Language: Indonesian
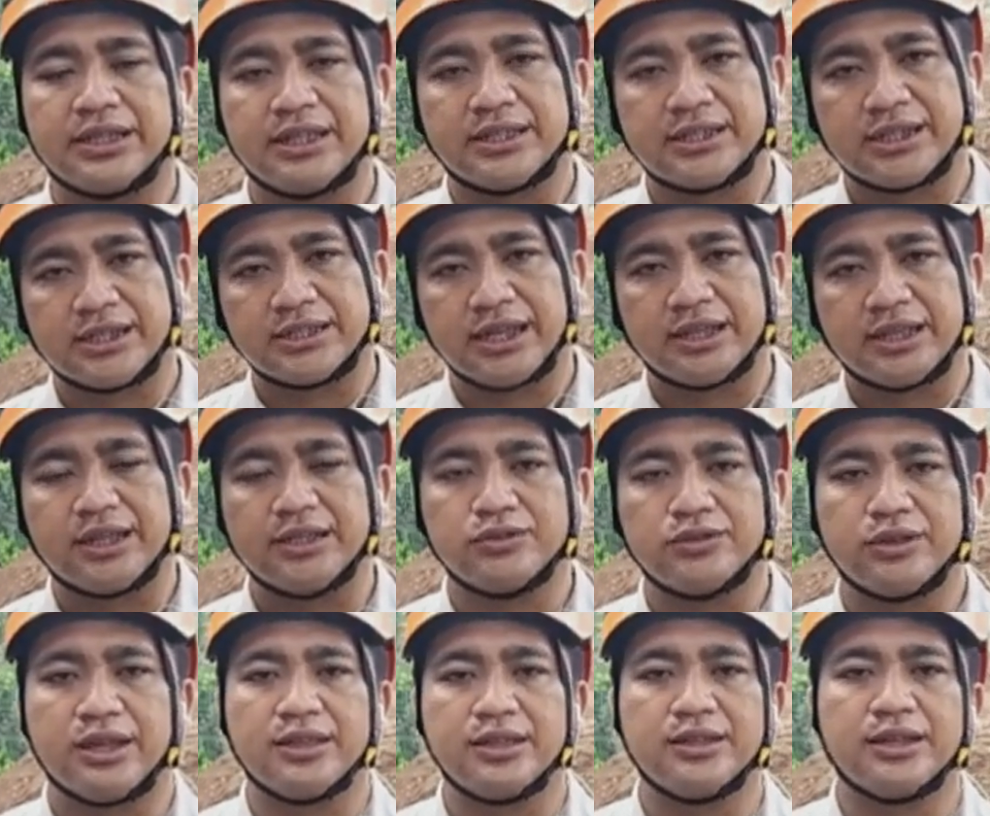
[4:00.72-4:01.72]
fasilitas
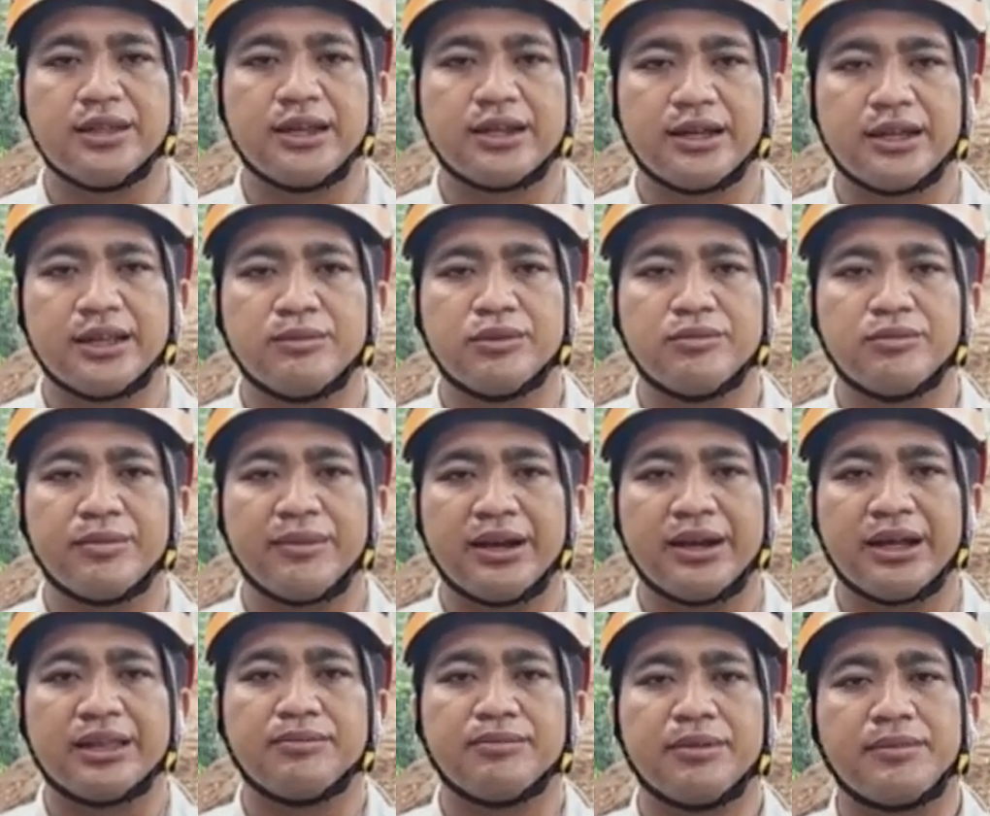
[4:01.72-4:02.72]
kesehatan sudah didirikan. Namun
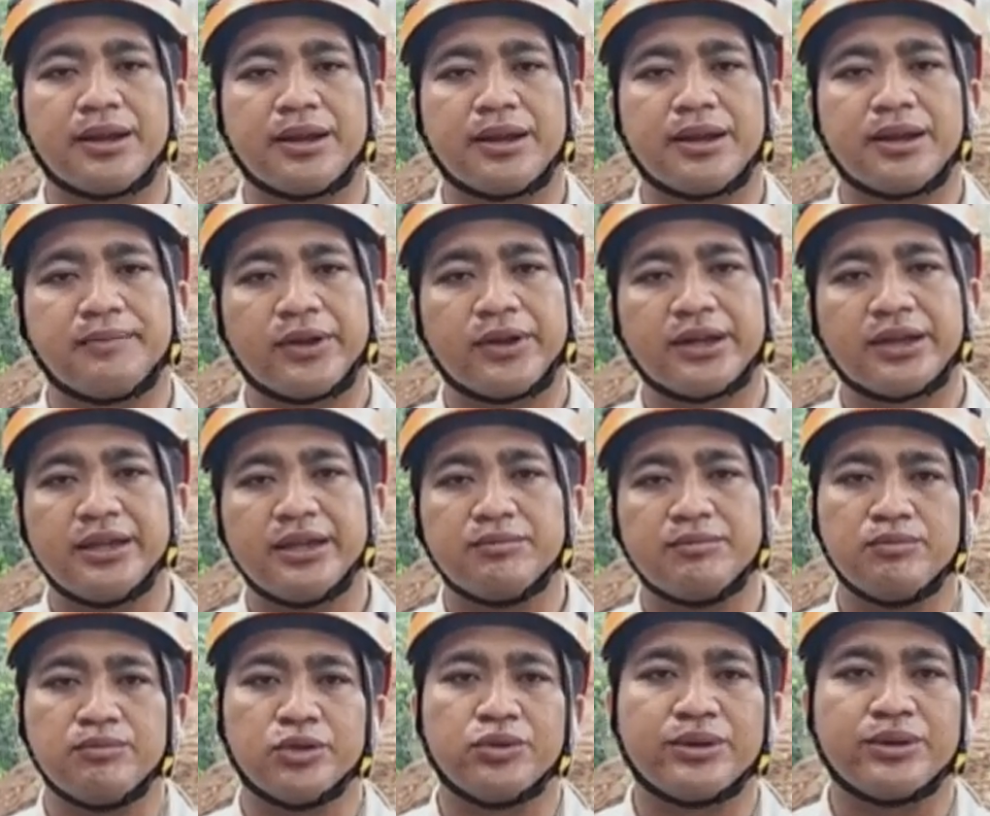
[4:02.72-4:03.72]
memang ada beberapa warga
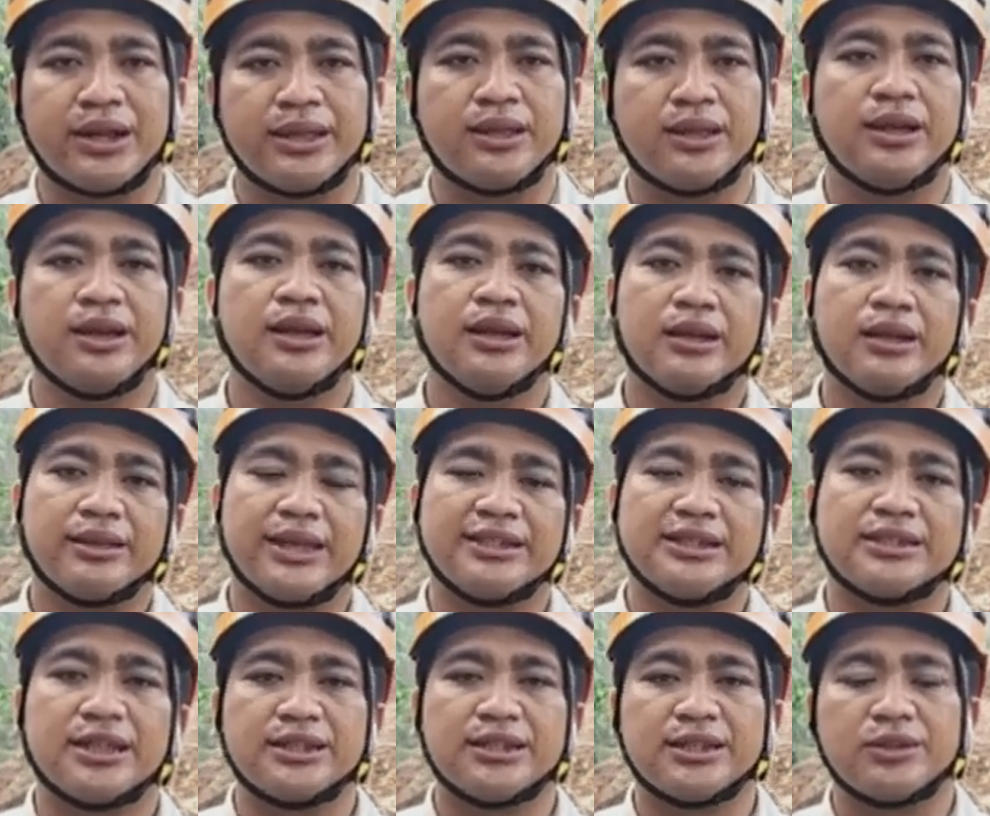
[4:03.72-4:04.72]
yang membutuhkan
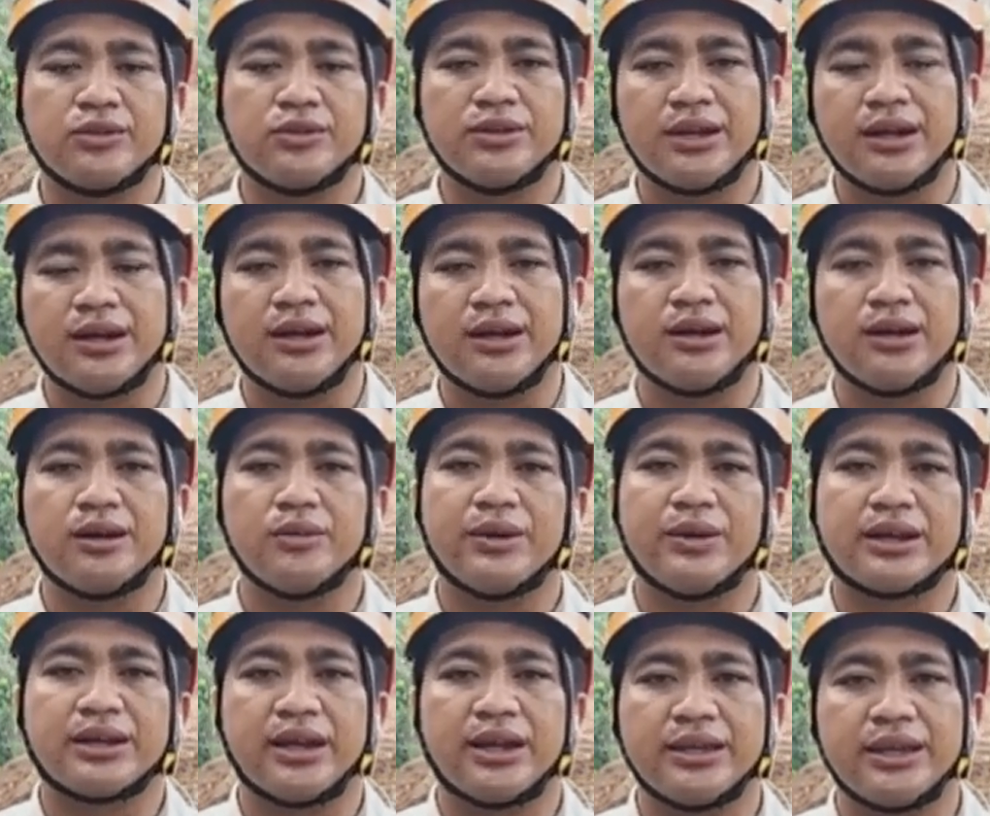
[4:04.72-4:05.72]
dan salah satunya eh,
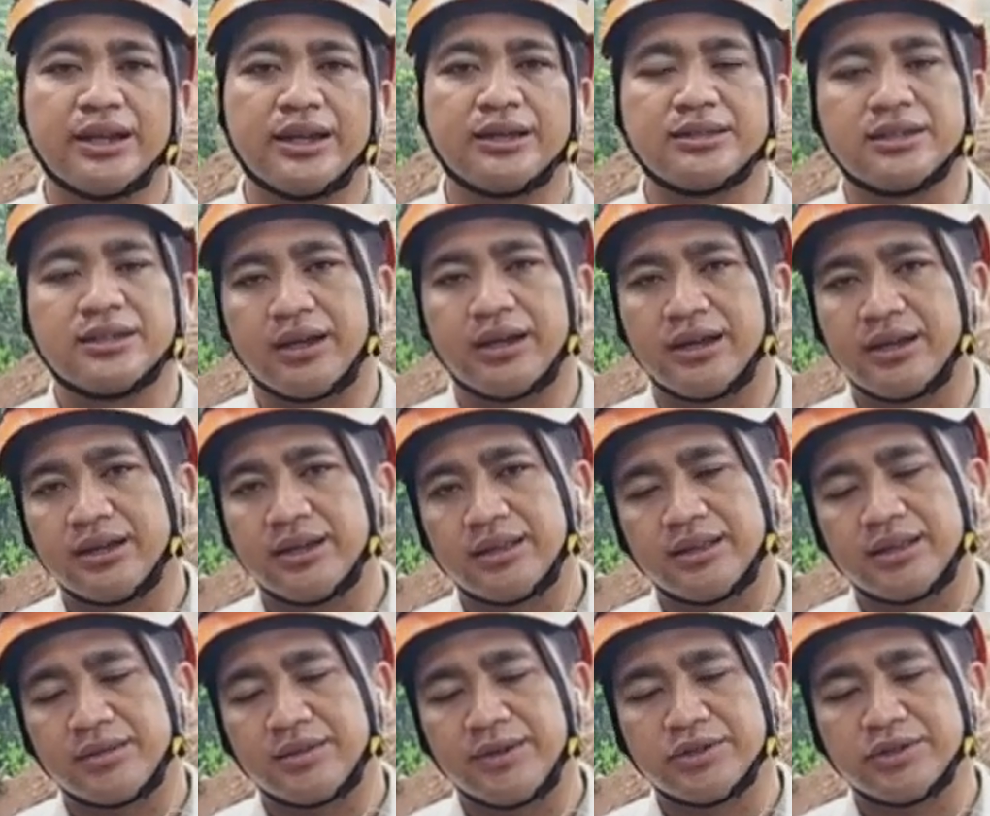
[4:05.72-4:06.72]
warga yang
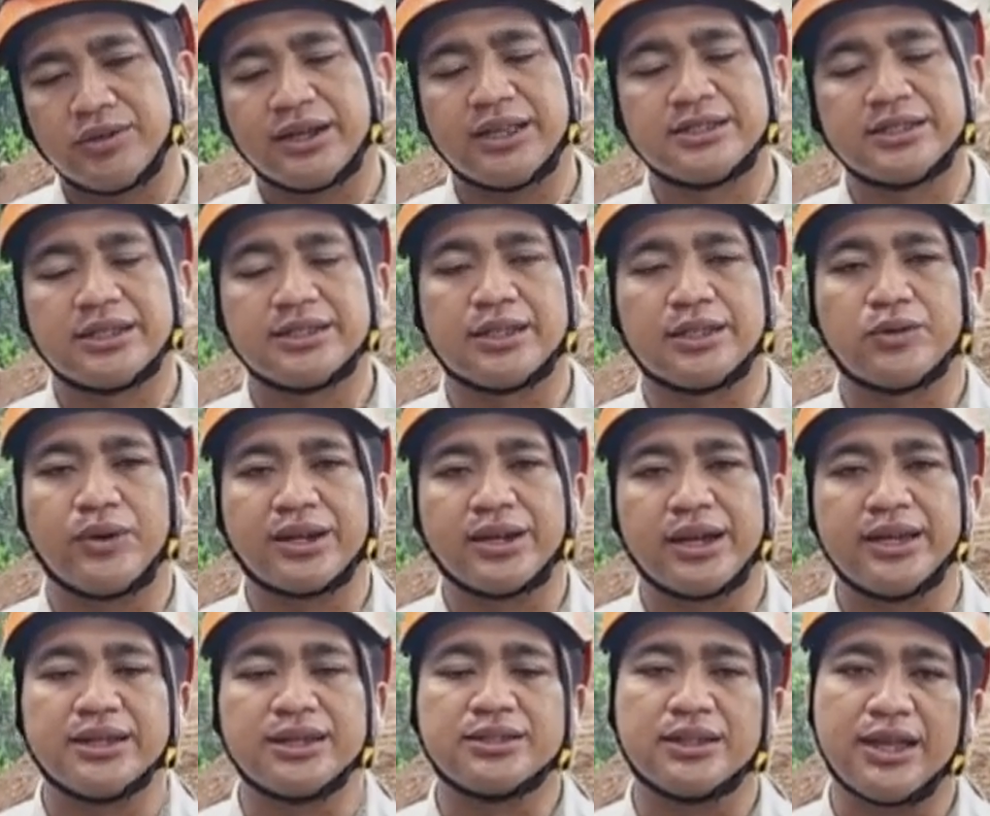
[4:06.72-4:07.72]
termasuk ada salah satu
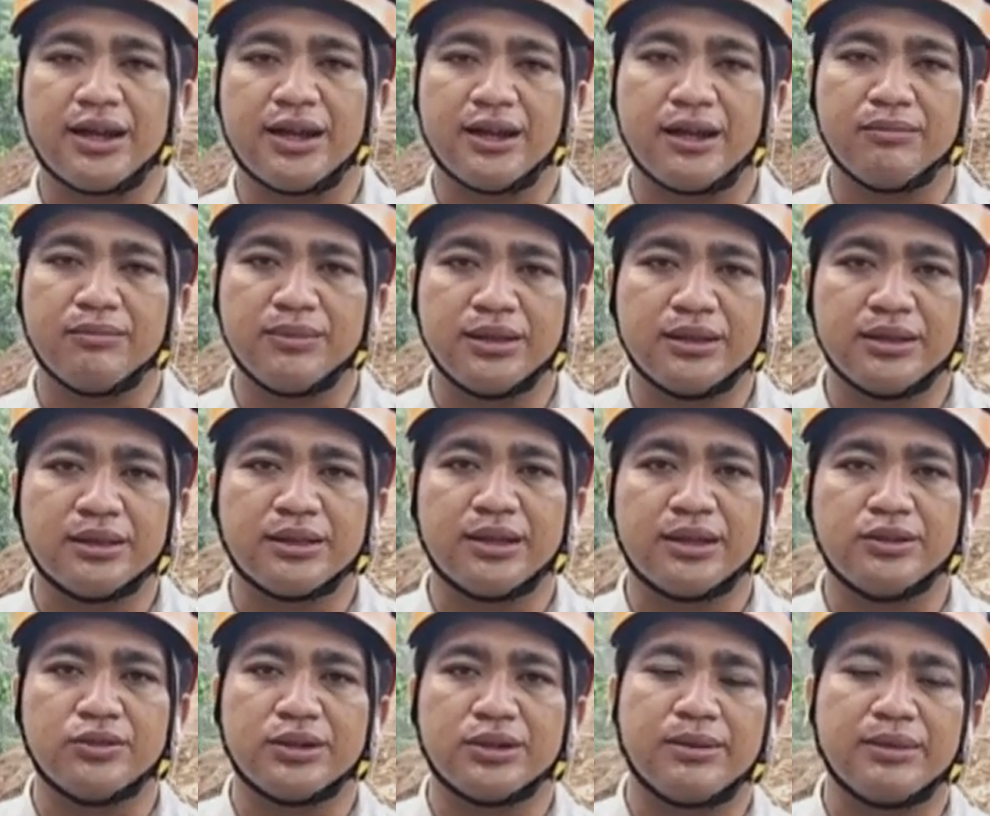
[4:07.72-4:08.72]
warga yang sedang hamil
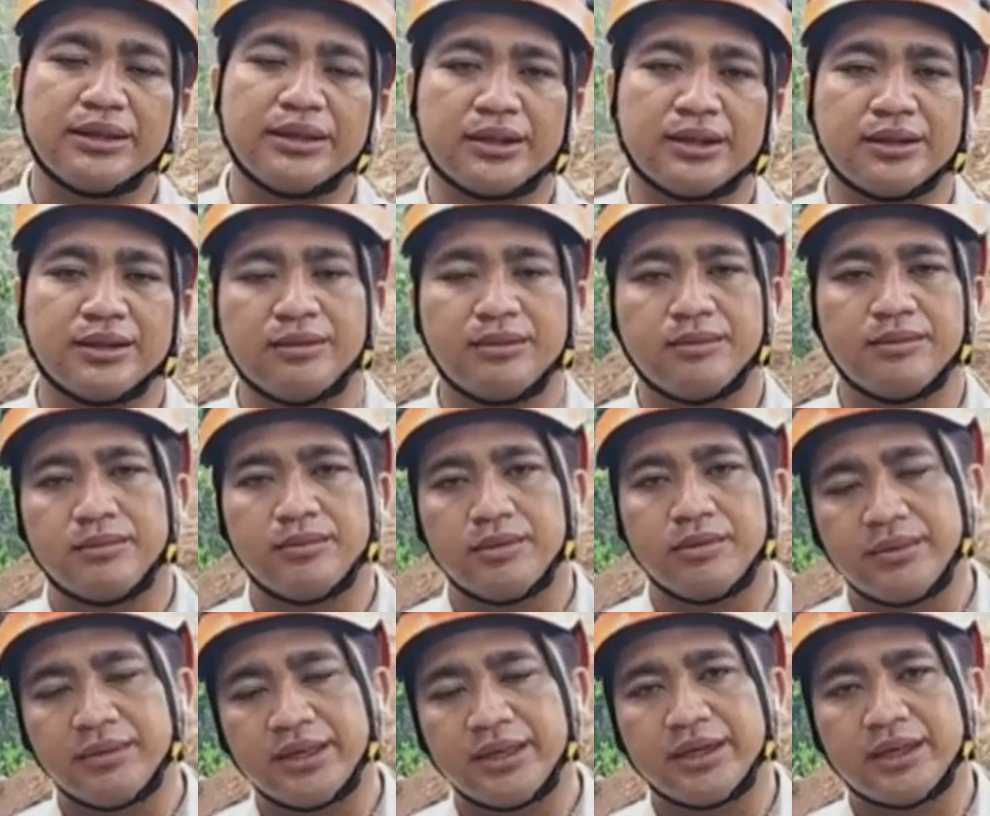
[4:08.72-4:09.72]
dan juga banyak yang
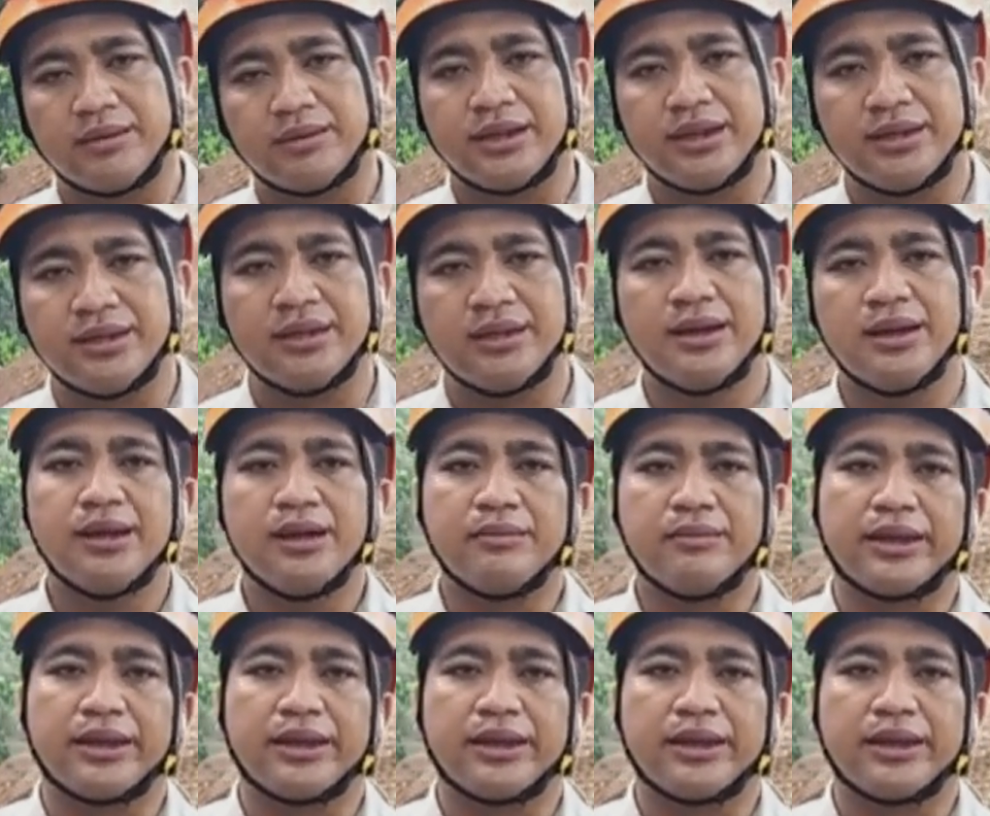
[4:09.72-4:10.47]
memiliki bayi.